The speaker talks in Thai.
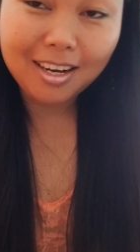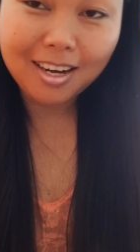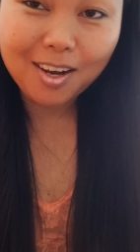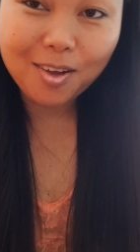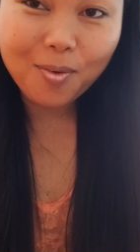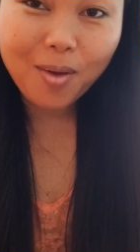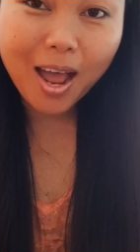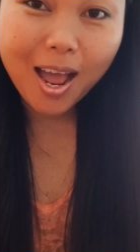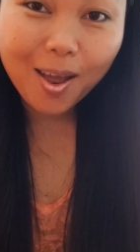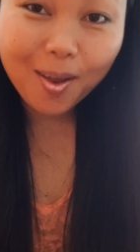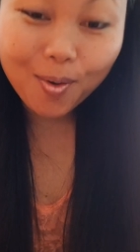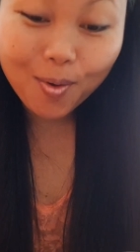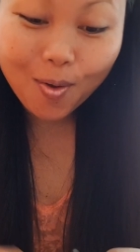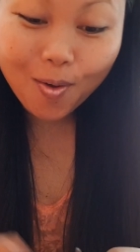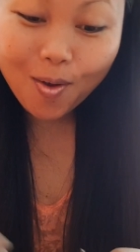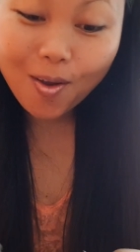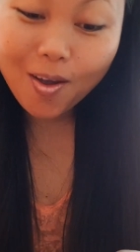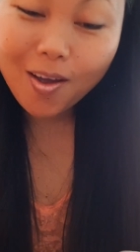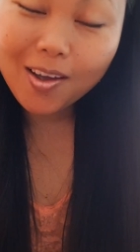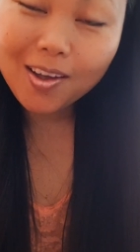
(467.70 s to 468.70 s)
ระหว่างร
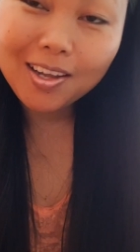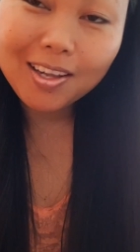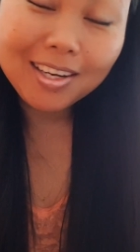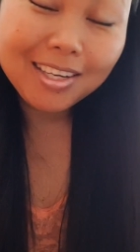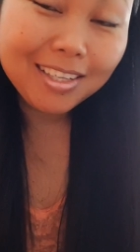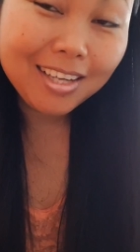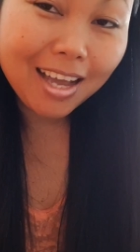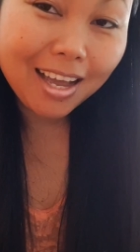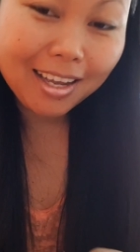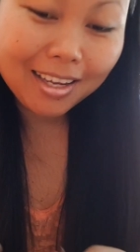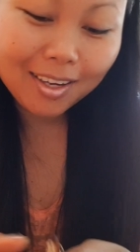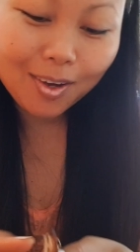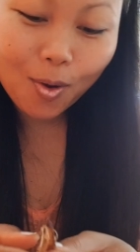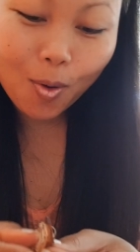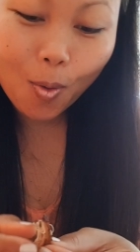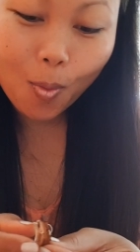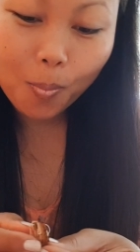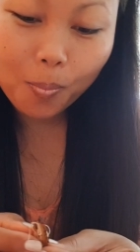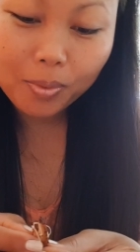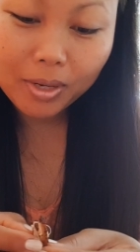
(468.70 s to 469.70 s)
อเครื่อง
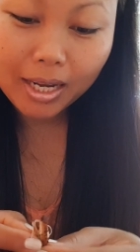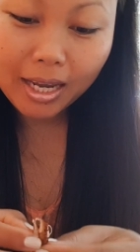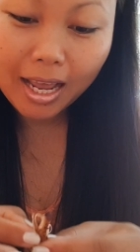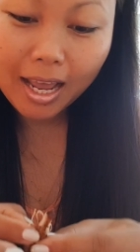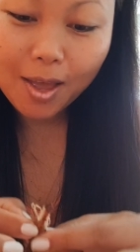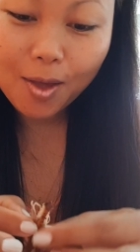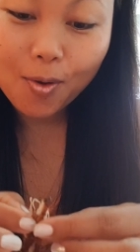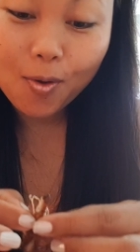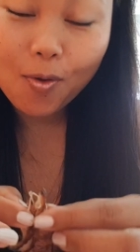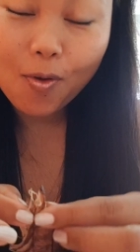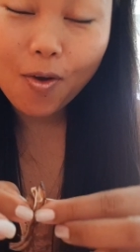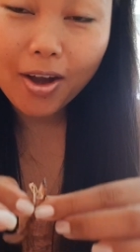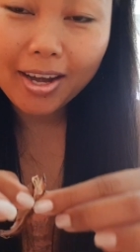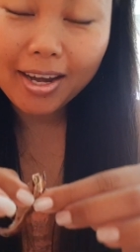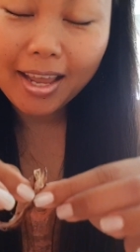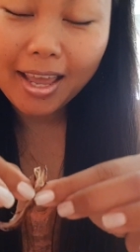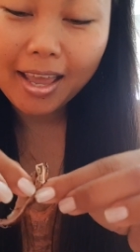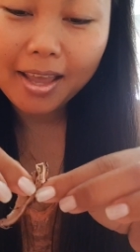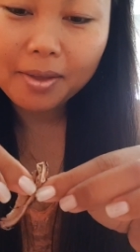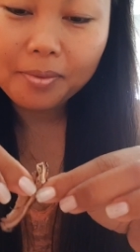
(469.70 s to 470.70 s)
อบนะคะร้อน
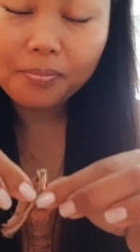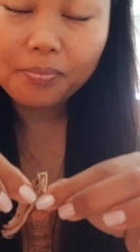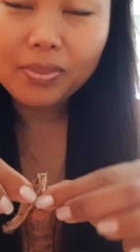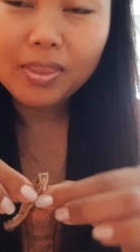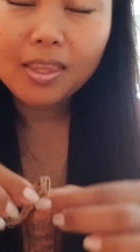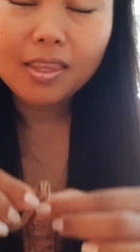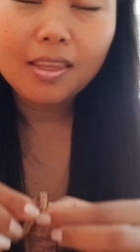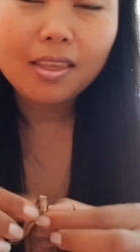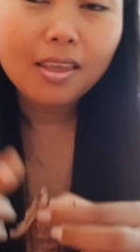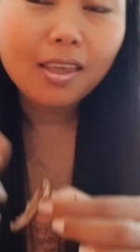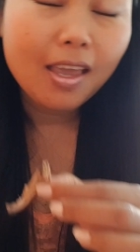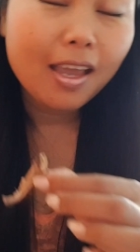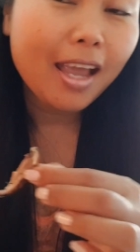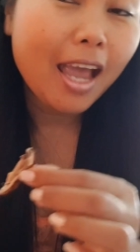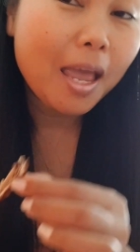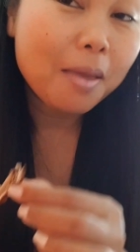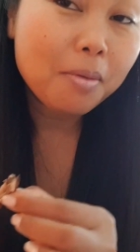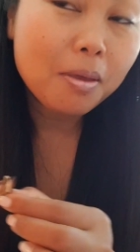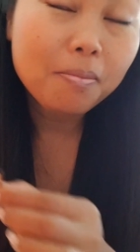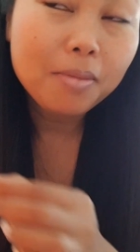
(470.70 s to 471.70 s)
นะ ใค
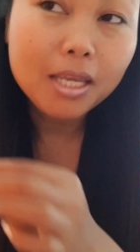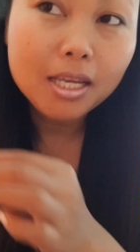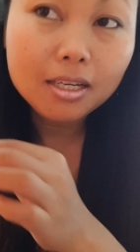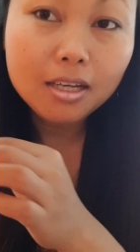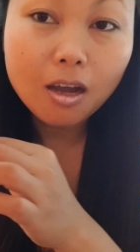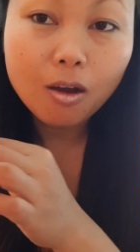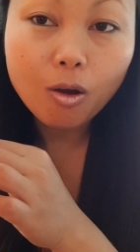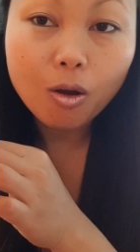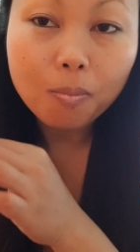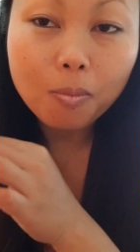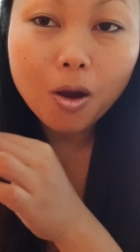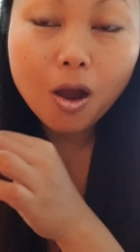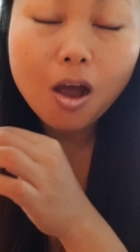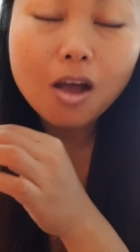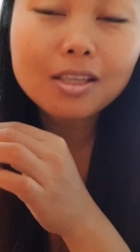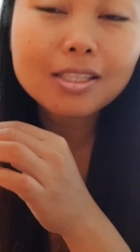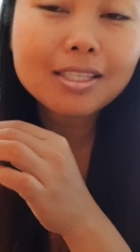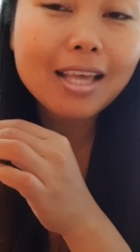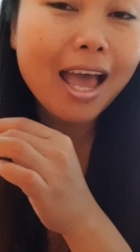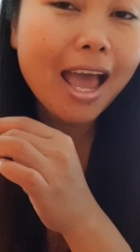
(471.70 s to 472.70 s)
รไม่มีเครื่องอบก็
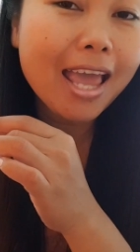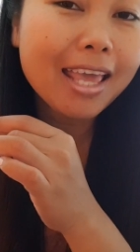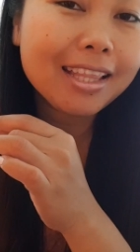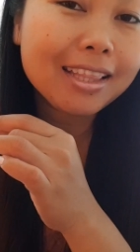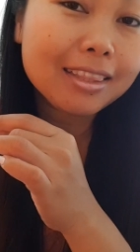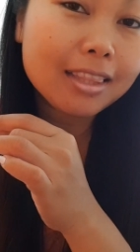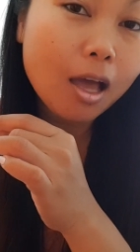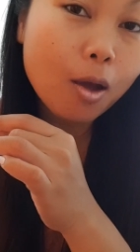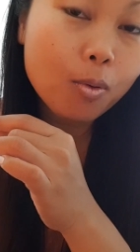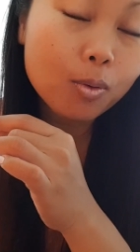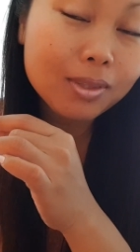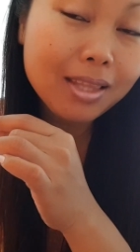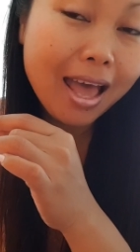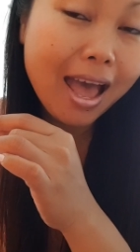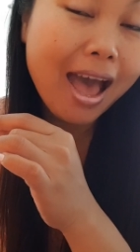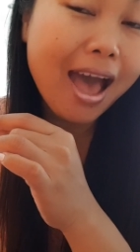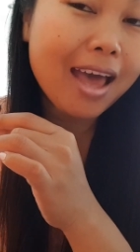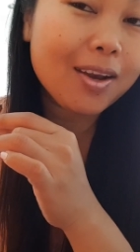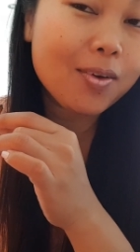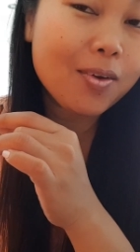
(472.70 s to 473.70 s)
ใช้เตา
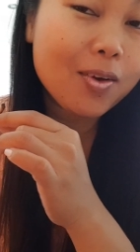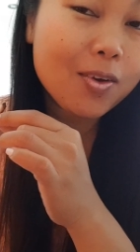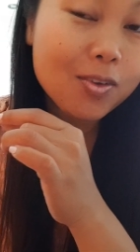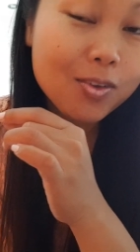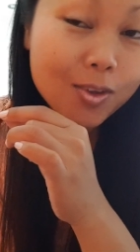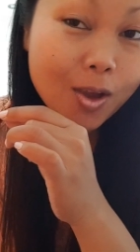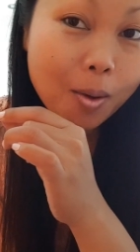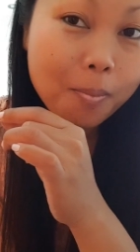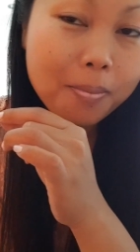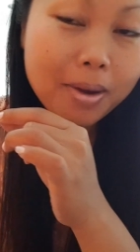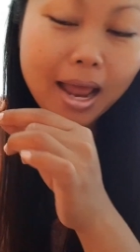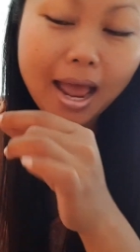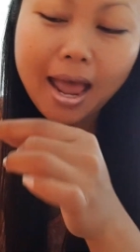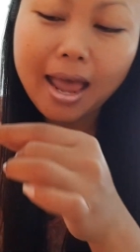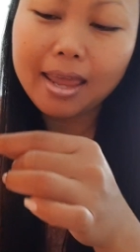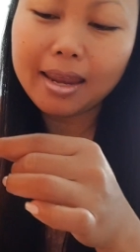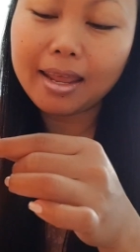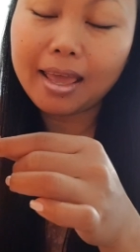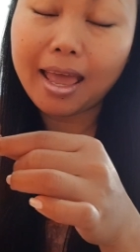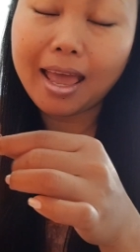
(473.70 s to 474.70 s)
ถ่านก็ย่อมได้
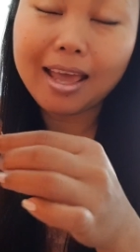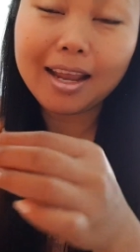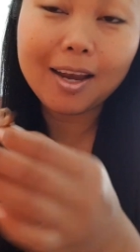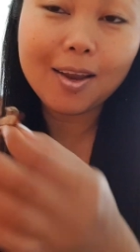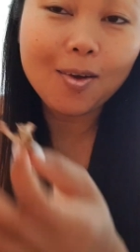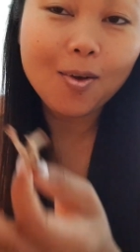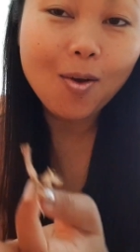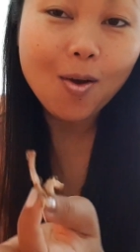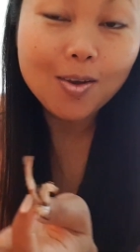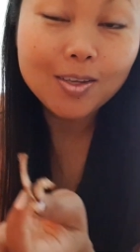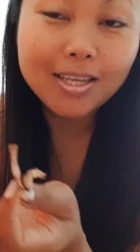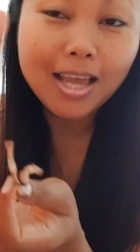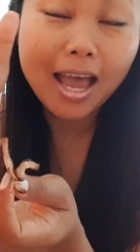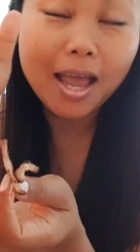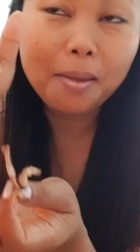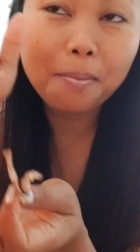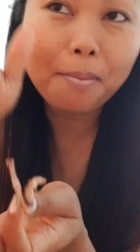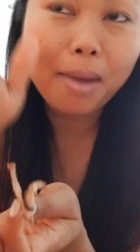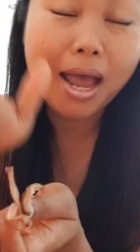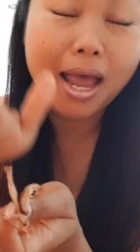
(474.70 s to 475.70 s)
นะคะ แล้วก็ใช้
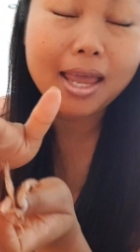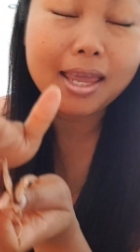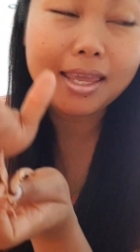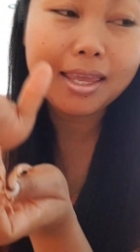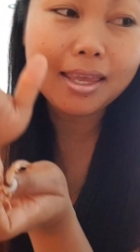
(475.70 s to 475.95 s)
ไม้